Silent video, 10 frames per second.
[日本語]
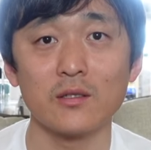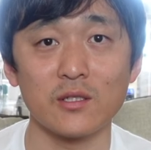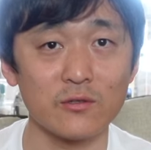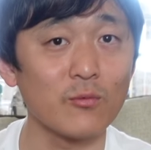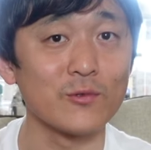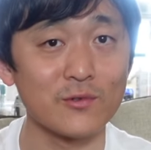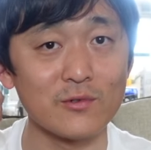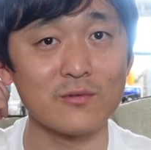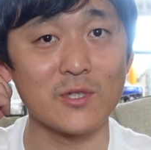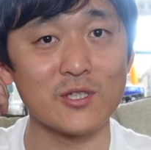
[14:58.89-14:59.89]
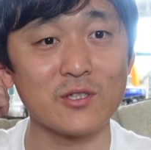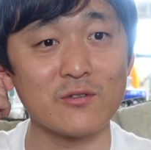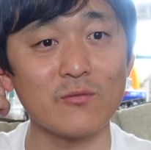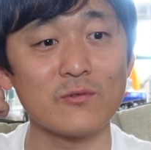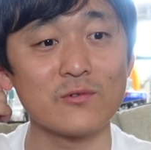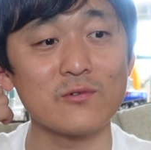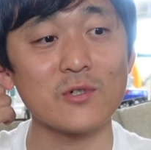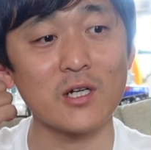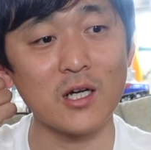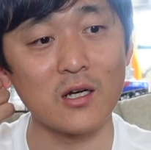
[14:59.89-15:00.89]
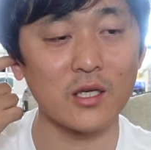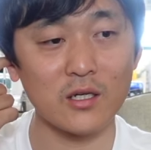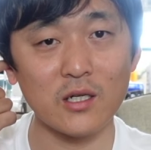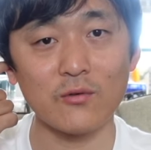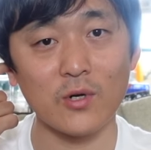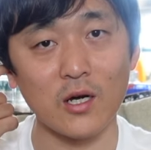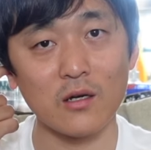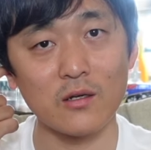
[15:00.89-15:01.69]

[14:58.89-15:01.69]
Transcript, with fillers: 嫉妬もするで嫉妬もするから結果とか